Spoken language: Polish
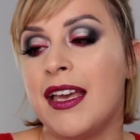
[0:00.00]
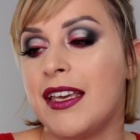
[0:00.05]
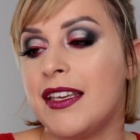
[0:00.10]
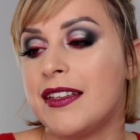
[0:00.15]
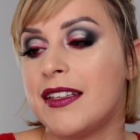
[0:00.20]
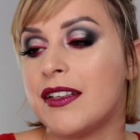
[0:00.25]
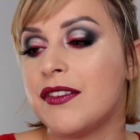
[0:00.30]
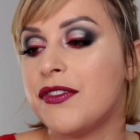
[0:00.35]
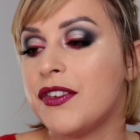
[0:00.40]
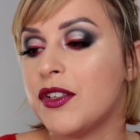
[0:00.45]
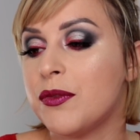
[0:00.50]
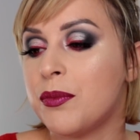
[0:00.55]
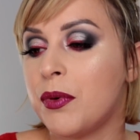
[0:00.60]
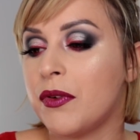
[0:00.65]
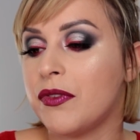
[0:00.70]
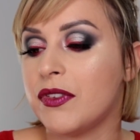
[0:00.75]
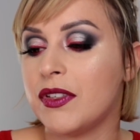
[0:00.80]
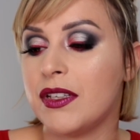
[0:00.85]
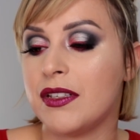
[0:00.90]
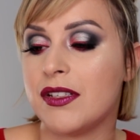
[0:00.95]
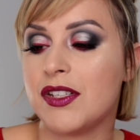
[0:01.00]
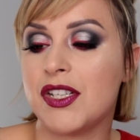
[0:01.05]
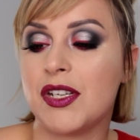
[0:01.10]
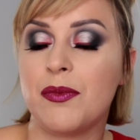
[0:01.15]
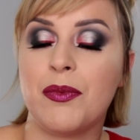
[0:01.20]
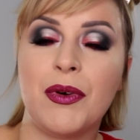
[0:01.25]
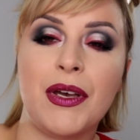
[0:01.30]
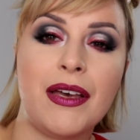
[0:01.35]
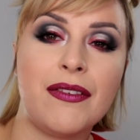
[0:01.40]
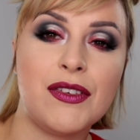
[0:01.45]
I ten film powinien
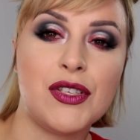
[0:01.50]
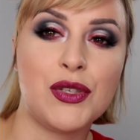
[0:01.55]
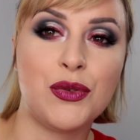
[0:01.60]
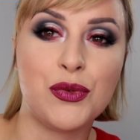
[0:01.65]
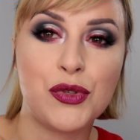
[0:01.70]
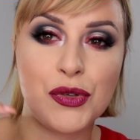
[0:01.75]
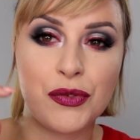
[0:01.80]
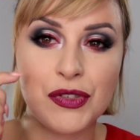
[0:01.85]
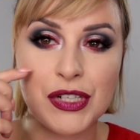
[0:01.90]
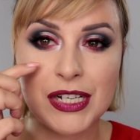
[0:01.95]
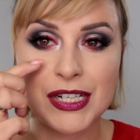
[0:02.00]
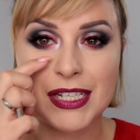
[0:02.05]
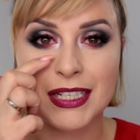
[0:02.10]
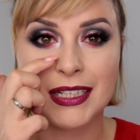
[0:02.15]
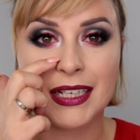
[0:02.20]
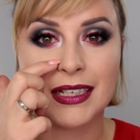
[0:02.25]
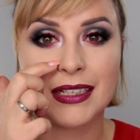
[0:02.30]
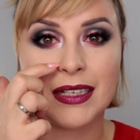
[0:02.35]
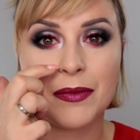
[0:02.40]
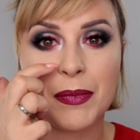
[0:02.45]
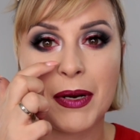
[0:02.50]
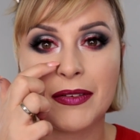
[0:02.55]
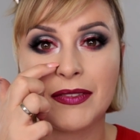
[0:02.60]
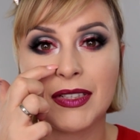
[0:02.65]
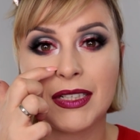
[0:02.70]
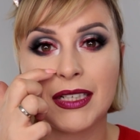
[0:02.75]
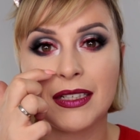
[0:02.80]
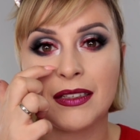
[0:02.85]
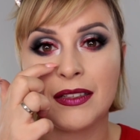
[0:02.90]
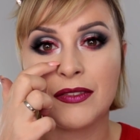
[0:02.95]
się pojawić dużo wcześniej, tak
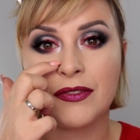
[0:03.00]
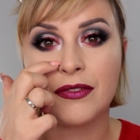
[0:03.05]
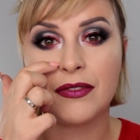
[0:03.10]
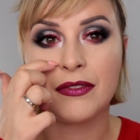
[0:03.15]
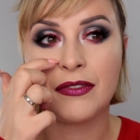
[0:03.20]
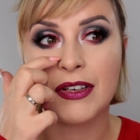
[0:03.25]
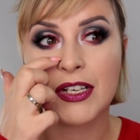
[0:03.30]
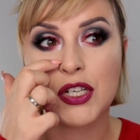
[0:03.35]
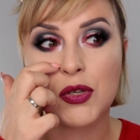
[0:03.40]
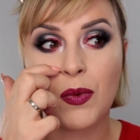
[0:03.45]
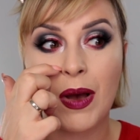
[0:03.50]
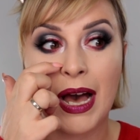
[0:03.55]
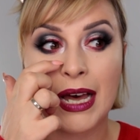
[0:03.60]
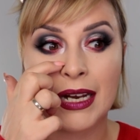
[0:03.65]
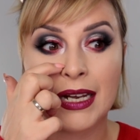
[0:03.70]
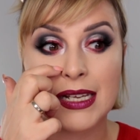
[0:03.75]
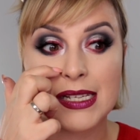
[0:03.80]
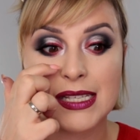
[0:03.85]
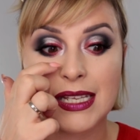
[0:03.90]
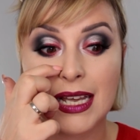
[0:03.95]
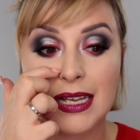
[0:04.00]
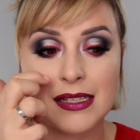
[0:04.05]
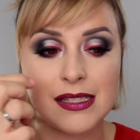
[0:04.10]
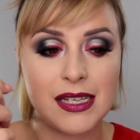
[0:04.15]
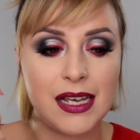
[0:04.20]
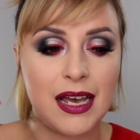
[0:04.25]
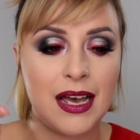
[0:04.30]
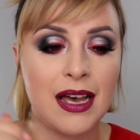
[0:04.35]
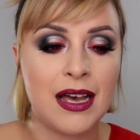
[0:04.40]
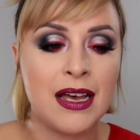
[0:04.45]
naprawdę, kiedy weszła
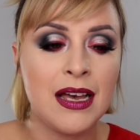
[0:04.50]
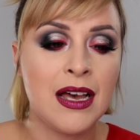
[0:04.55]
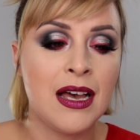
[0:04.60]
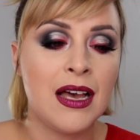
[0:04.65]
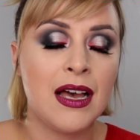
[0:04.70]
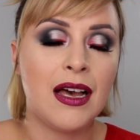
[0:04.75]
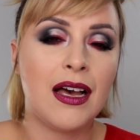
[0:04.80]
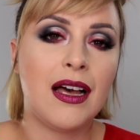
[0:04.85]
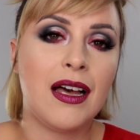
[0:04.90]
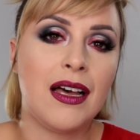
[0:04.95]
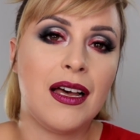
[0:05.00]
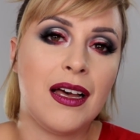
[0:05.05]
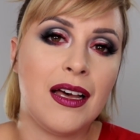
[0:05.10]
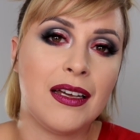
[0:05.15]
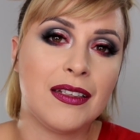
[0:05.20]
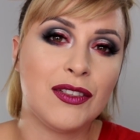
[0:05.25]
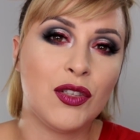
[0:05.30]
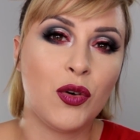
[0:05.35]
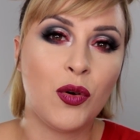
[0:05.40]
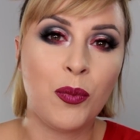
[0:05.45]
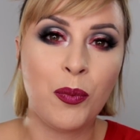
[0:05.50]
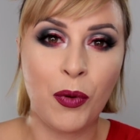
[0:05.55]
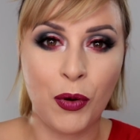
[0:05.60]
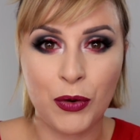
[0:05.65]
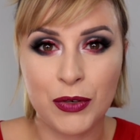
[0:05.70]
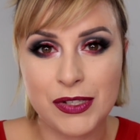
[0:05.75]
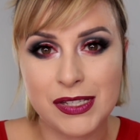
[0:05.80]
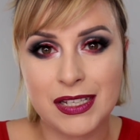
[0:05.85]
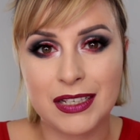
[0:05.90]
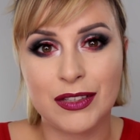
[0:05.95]
Anastazja e, do
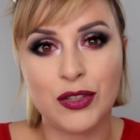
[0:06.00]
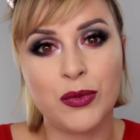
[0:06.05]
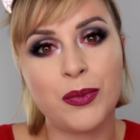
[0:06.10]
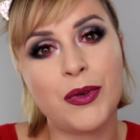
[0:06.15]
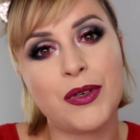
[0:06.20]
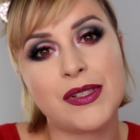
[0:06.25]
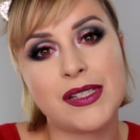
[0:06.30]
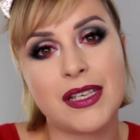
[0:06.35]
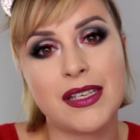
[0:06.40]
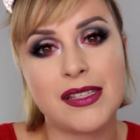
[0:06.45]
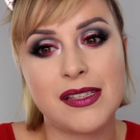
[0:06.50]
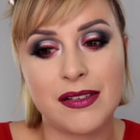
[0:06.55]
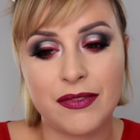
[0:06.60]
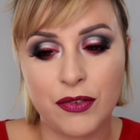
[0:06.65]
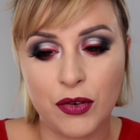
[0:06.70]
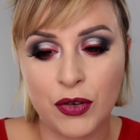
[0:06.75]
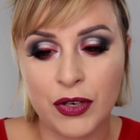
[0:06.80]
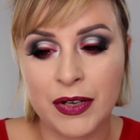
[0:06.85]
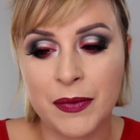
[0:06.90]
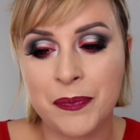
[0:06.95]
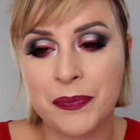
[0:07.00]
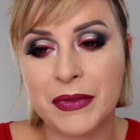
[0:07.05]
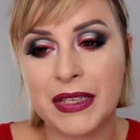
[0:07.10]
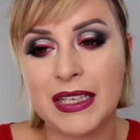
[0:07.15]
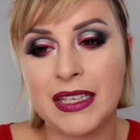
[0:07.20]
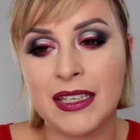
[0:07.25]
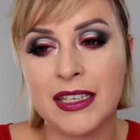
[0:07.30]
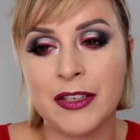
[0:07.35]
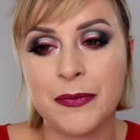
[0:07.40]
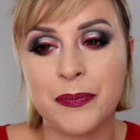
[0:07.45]
Polski, do polskiej Sephory.
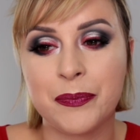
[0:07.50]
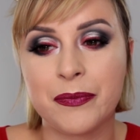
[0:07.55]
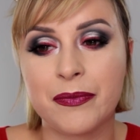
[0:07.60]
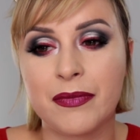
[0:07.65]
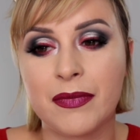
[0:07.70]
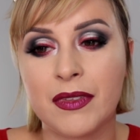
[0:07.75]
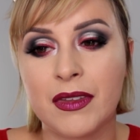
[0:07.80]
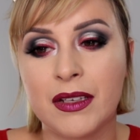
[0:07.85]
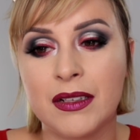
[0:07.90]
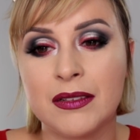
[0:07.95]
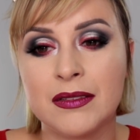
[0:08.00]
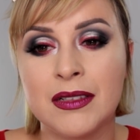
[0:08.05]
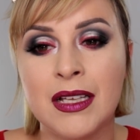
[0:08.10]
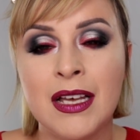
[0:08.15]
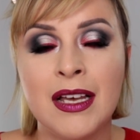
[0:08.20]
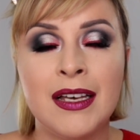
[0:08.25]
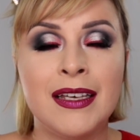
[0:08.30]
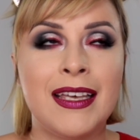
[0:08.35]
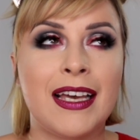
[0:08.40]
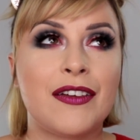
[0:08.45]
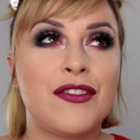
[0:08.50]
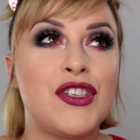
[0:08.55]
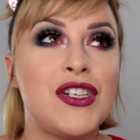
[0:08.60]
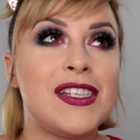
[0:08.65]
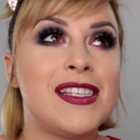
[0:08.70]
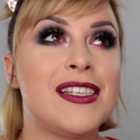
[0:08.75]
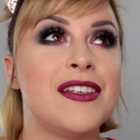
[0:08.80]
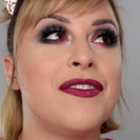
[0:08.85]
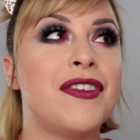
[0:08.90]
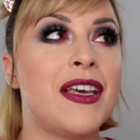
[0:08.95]
I mm, jak
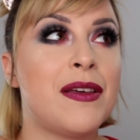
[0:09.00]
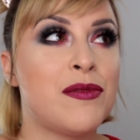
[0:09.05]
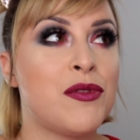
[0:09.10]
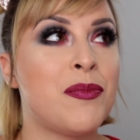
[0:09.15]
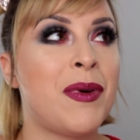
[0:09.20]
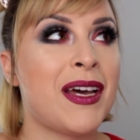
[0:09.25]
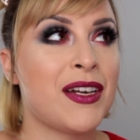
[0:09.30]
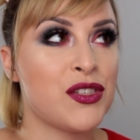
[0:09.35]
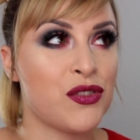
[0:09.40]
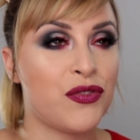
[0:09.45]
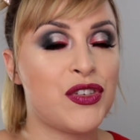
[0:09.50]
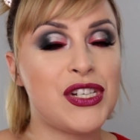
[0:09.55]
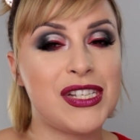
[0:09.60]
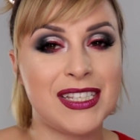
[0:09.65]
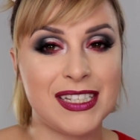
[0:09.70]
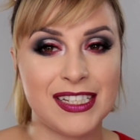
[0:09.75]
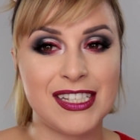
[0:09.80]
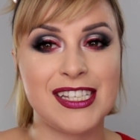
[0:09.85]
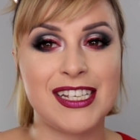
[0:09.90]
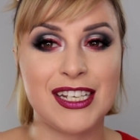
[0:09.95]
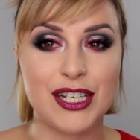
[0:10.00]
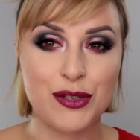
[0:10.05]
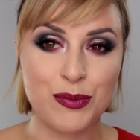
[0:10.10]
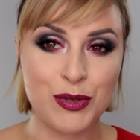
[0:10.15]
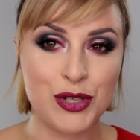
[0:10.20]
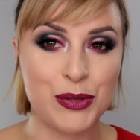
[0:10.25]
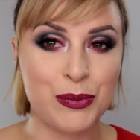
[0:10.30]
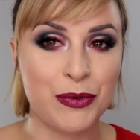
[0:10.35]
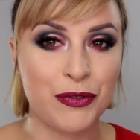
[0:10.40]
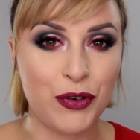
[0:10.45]
wszyscy wiemy, bardzo wszyscy
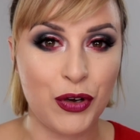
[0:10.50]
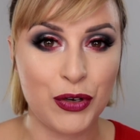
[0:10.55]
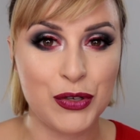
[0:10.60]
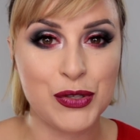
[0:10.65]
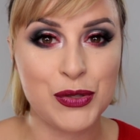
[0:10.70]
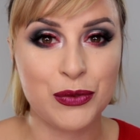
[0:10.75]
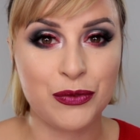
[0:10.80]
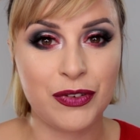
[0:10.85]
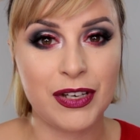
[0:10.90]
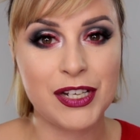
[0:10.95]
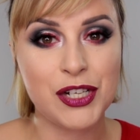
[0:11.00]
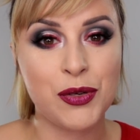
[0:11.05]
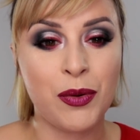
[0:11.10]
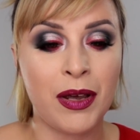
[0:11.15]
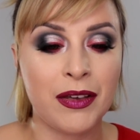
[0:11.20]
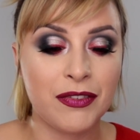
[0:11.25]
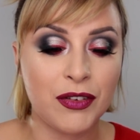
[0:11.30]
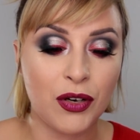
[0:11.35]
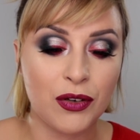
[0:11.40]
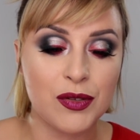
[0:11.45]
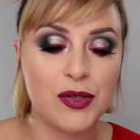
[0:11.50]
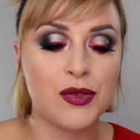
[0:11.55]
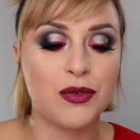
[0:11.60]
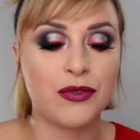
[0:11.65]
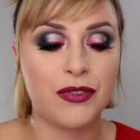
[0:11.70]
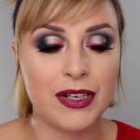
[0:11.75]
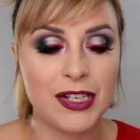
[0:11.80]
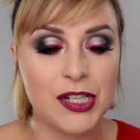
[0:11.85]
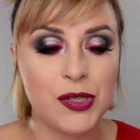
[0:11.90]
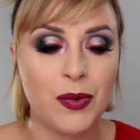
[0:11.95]
chcieliśmy, żeby w końcu weszła i w końcu
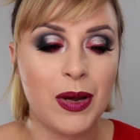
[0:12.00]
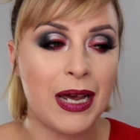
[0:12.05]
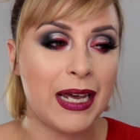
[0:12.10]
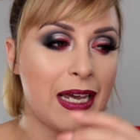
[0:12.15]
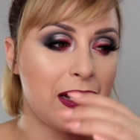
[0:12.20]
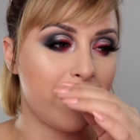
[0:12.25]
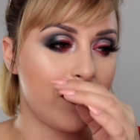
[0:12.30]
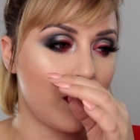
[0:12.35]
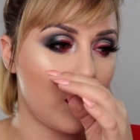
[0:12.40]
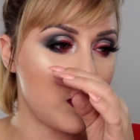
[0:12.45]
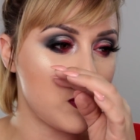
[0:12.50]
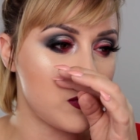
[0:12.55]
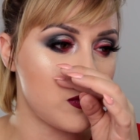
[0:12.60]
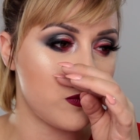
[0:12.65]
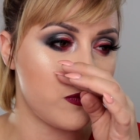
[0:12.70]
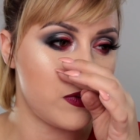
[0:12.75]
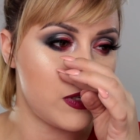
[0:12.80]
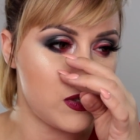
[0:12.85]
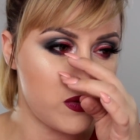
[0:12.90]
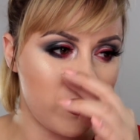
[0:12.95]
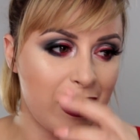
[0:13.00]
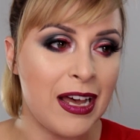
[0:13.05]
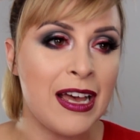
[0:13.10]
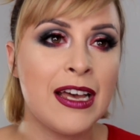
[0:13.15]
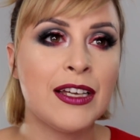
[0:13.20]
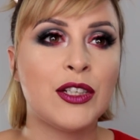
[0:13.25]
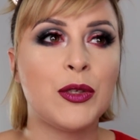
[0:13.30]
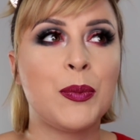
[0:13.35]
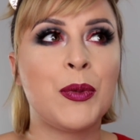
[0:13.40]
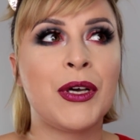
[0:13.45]
weszła. A jak w końcu weszła,
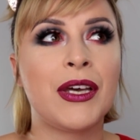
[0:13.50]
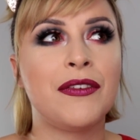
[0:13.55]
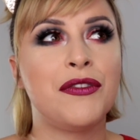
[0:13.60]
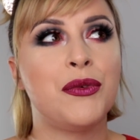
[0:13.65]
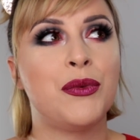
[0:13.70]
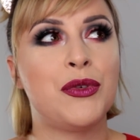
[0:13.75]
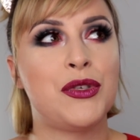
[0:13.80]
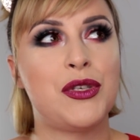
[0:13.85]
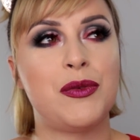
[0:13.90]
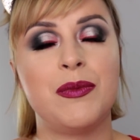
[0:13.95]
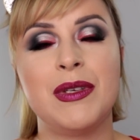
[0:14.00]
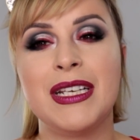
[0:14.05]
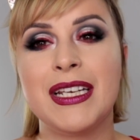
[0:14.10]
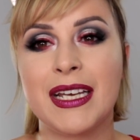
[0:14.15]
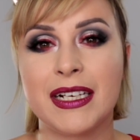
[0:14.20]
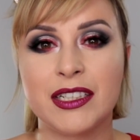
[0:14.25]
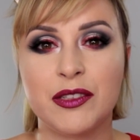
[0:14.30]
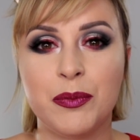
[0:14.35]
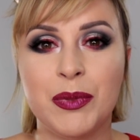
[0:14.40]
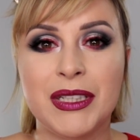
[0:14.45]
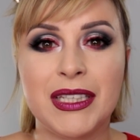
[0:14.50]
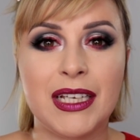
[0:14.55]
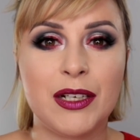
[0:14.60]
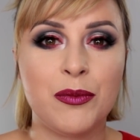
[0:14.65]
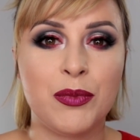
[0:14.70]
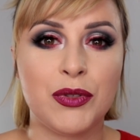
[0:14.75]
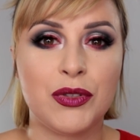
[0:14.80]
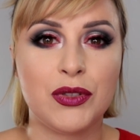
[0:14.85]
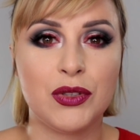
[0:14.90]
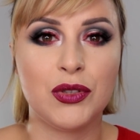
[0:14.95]
to pojawiło się miliard
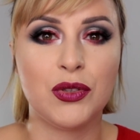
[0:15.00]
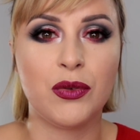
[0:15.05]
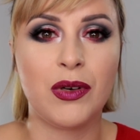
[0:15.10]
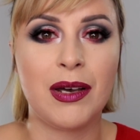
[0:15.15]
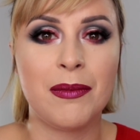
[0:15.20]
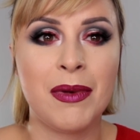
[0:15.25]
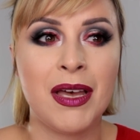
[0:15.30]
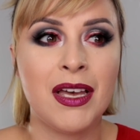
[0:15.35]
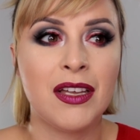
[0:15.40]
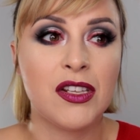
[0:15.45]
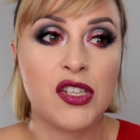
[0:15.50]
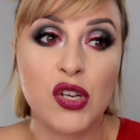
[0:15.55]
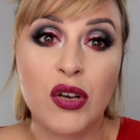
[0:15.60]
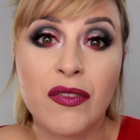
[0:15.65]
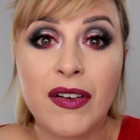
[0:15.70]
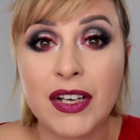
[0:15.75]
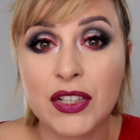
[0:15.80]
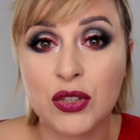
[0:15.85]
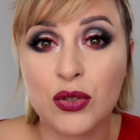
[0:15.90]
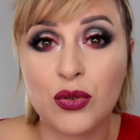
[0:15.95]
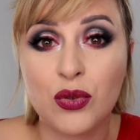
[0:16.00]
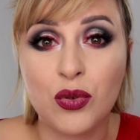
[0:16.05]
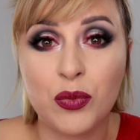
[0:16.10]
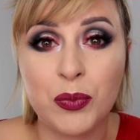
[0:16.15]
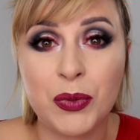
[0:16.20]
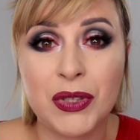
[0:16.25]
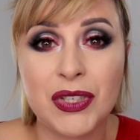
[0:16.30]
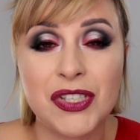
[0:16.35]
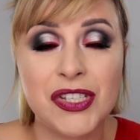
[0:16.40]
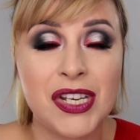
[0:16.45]
pytań pod tytułem co warto
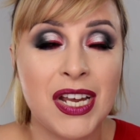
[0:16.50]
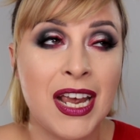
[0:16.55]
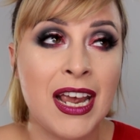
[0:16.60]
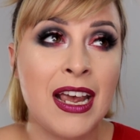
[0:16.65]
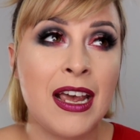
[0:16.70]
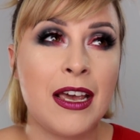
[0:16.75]
kupić?